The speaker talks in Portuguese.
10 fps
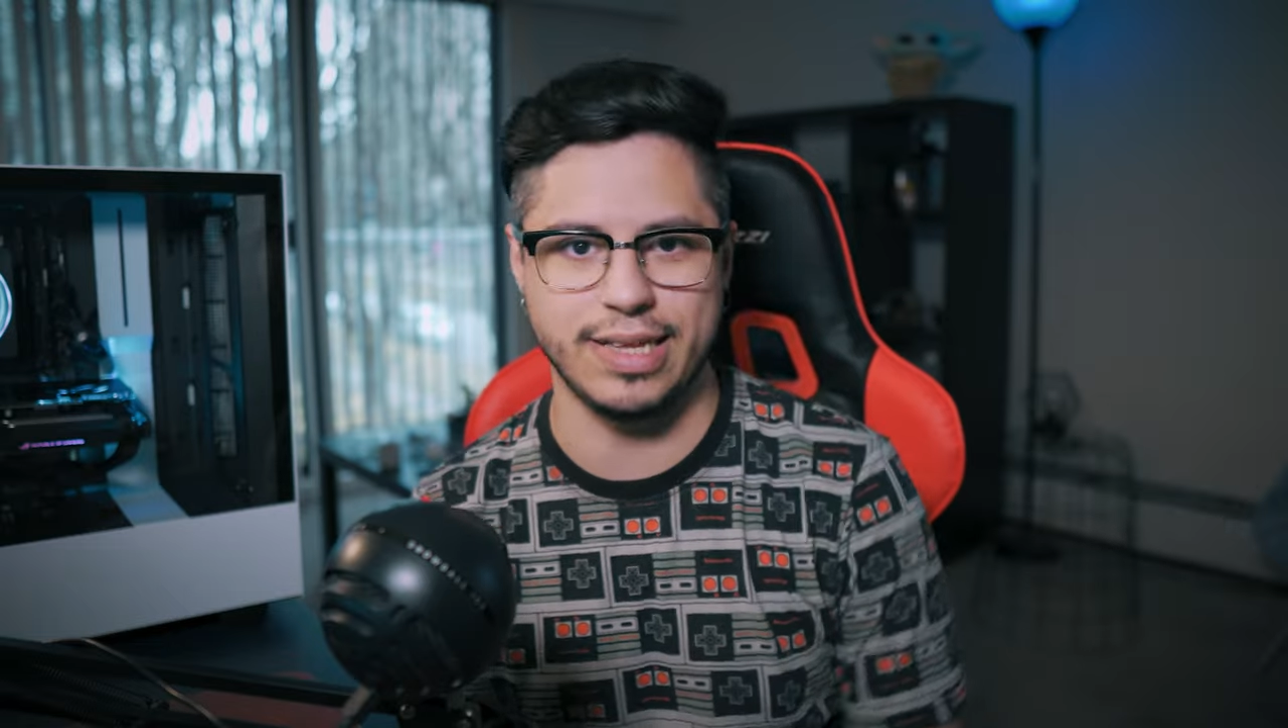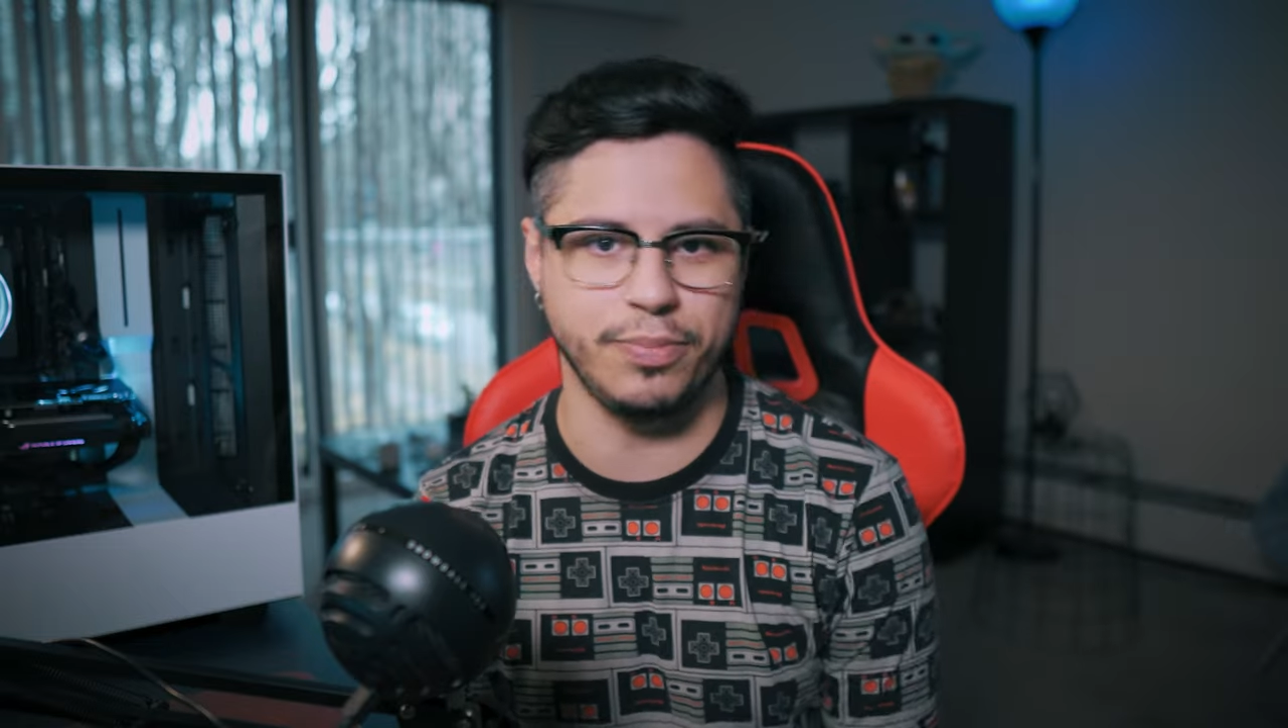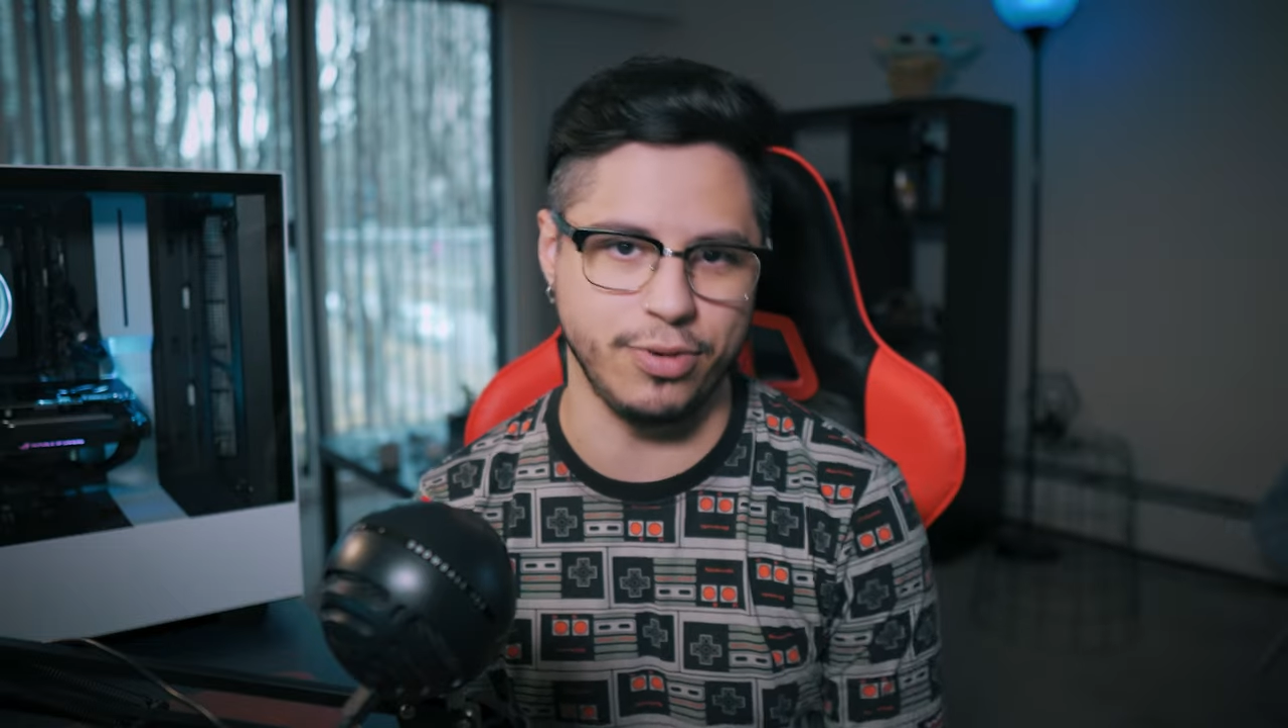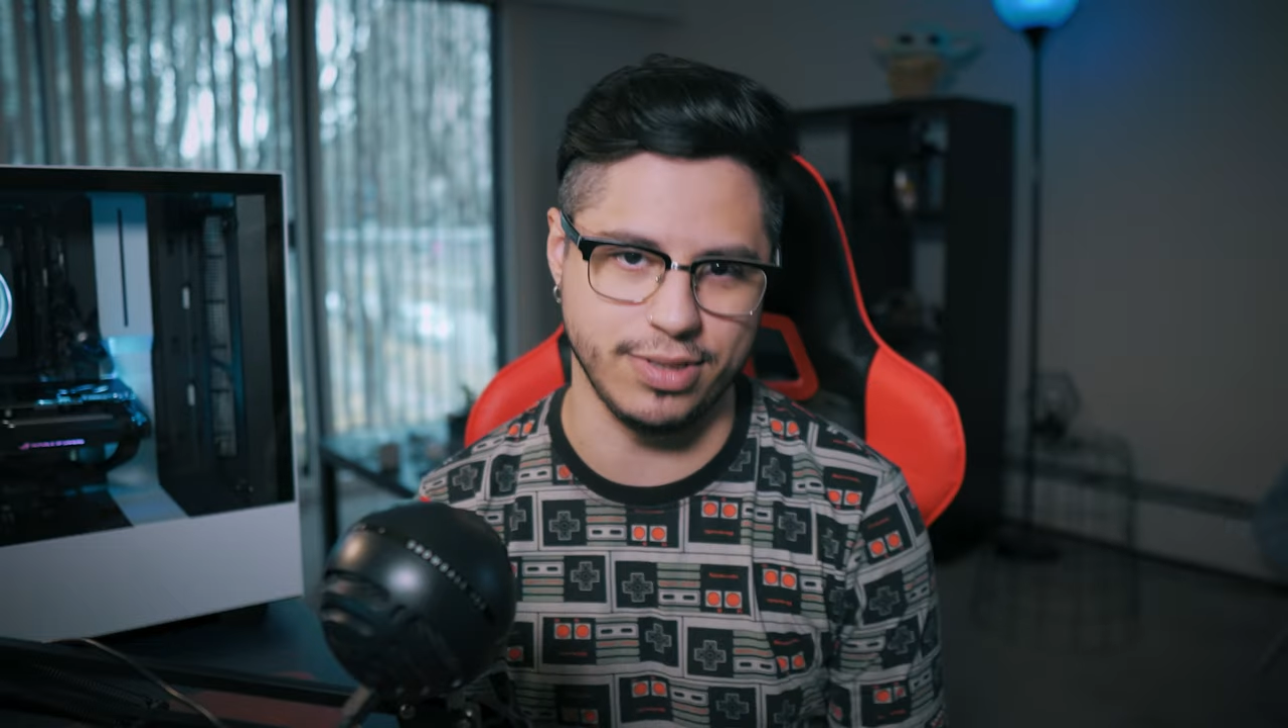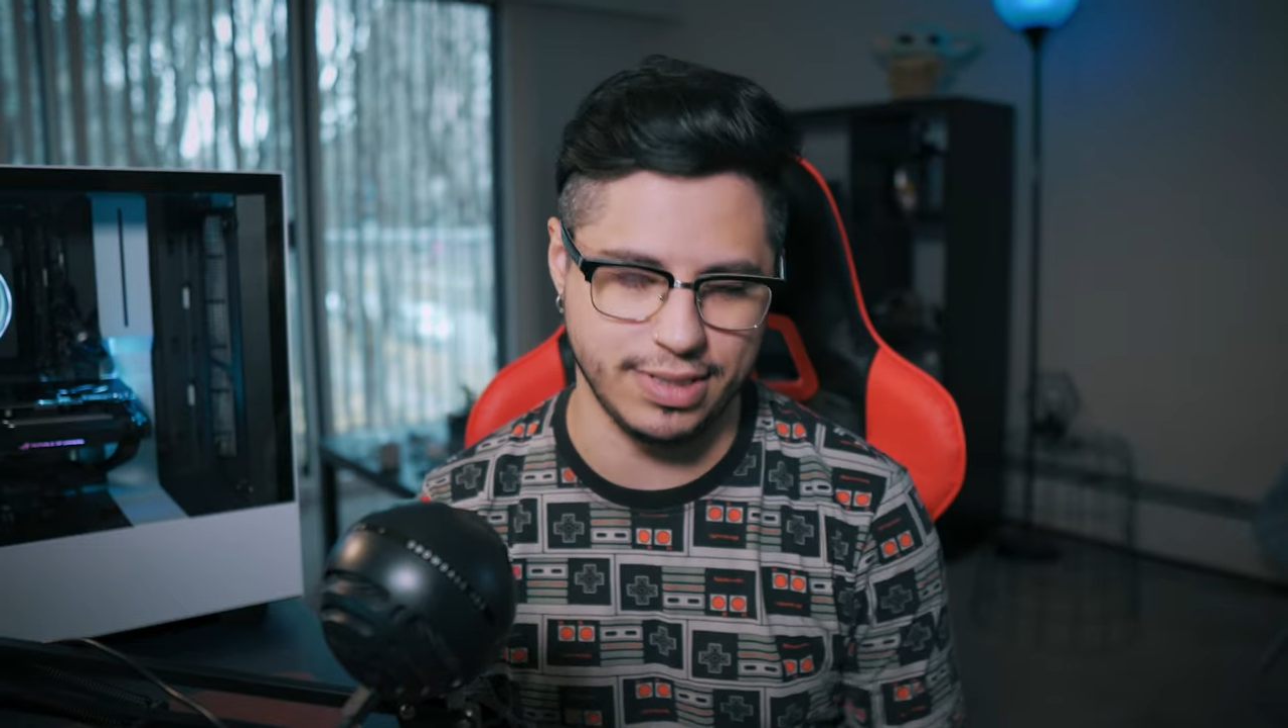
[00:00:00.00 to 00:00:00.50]

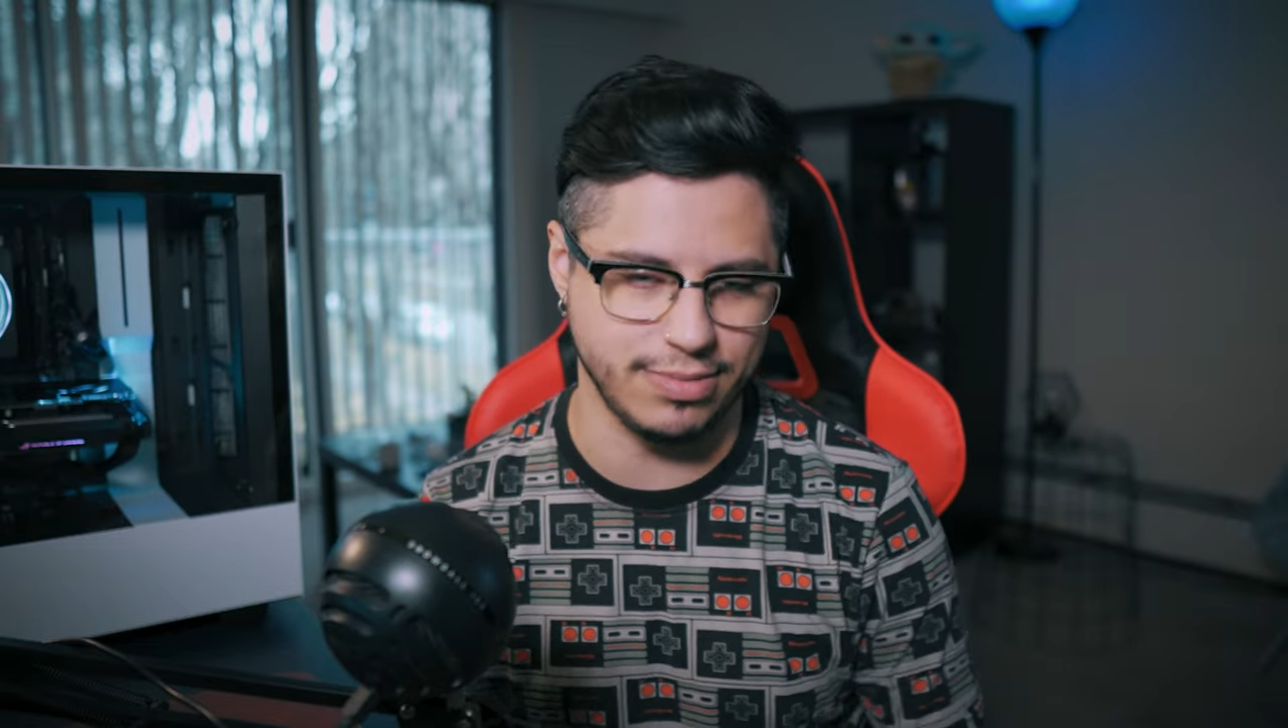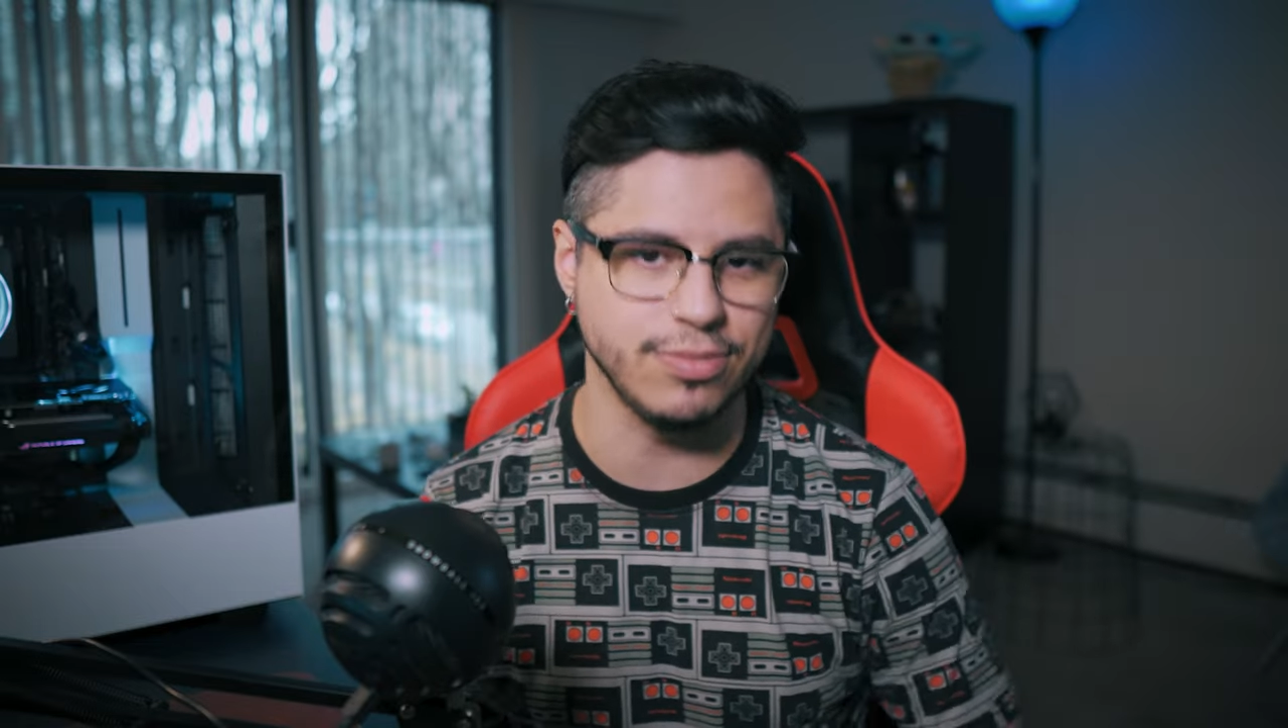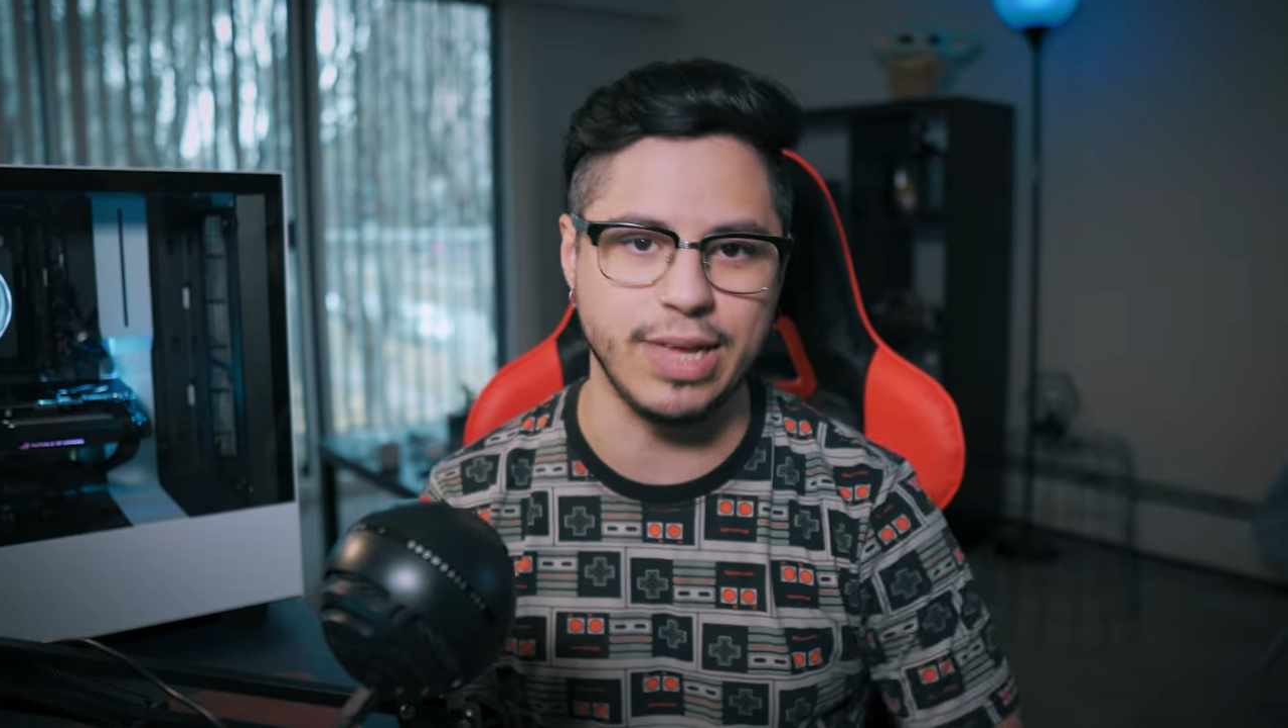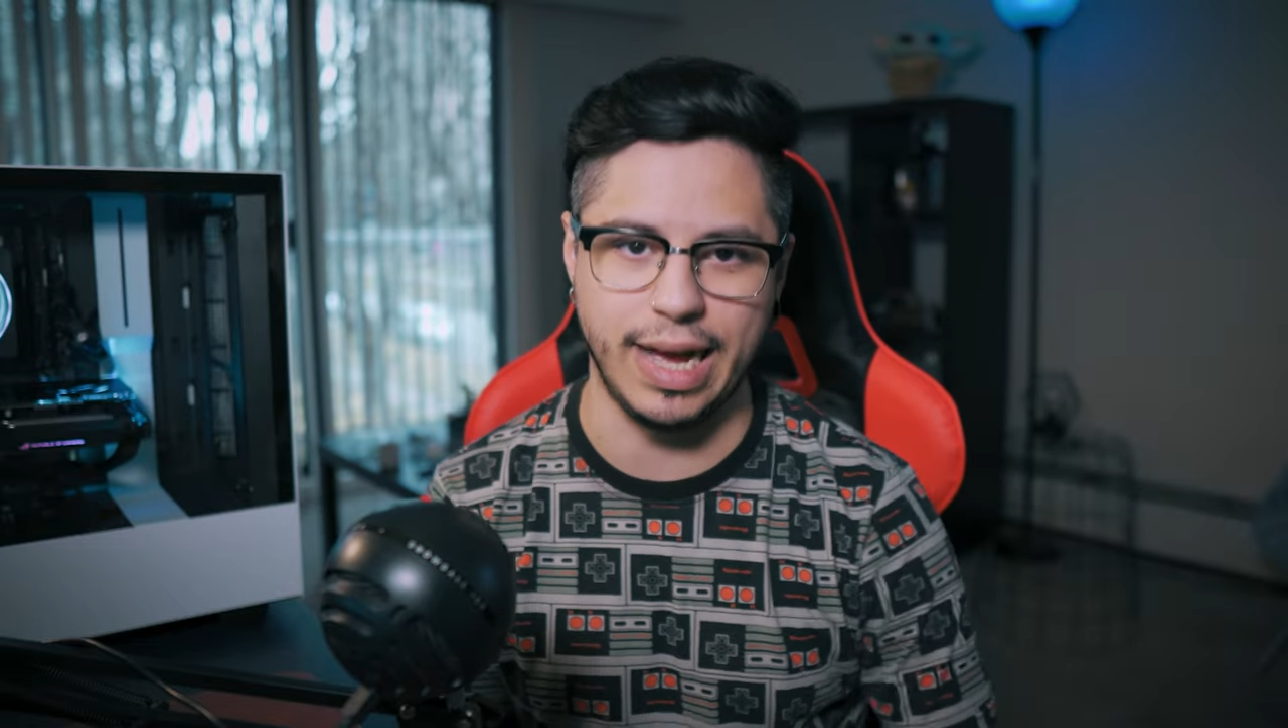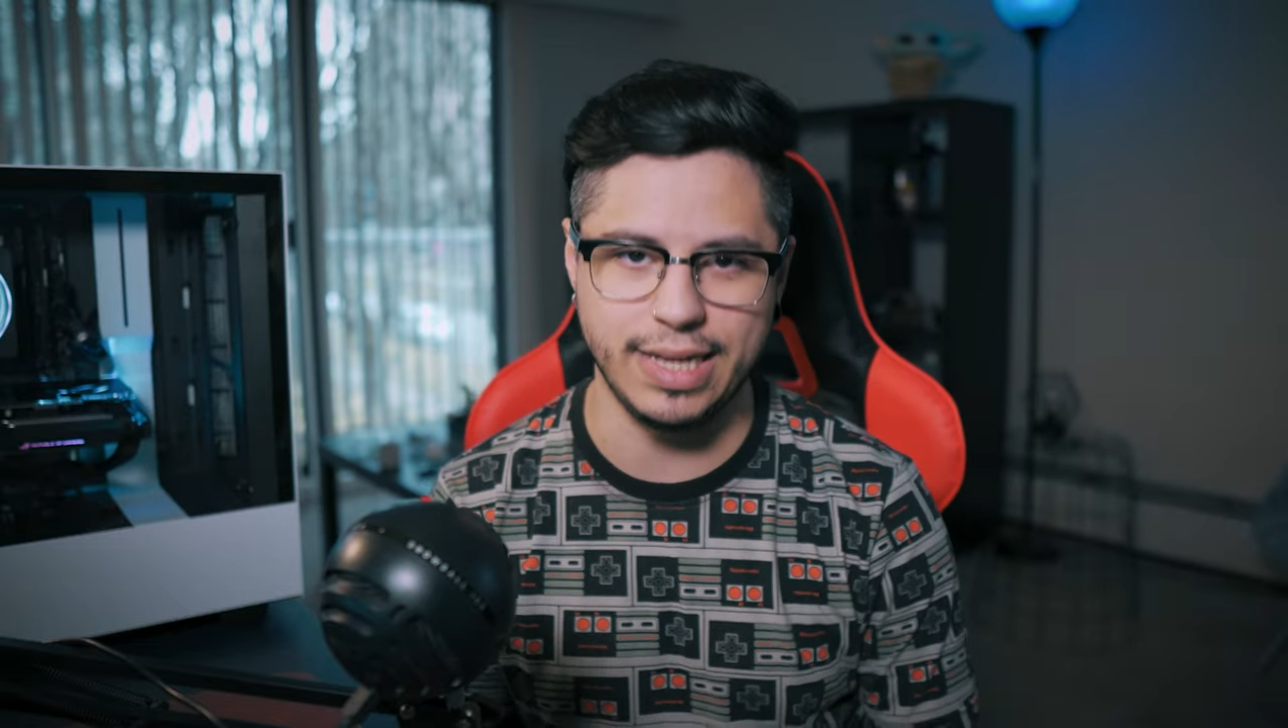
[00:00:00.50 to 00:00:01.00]
depois, né?
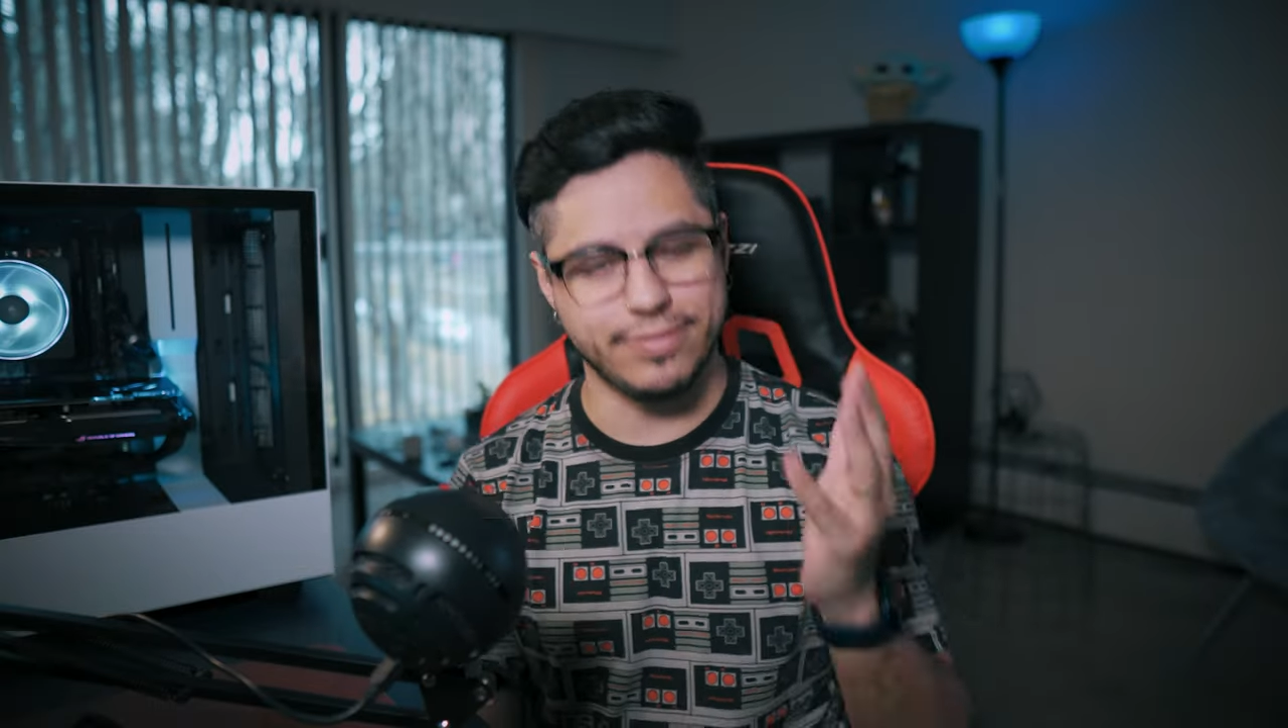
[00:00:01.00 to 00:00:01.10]
Não dá.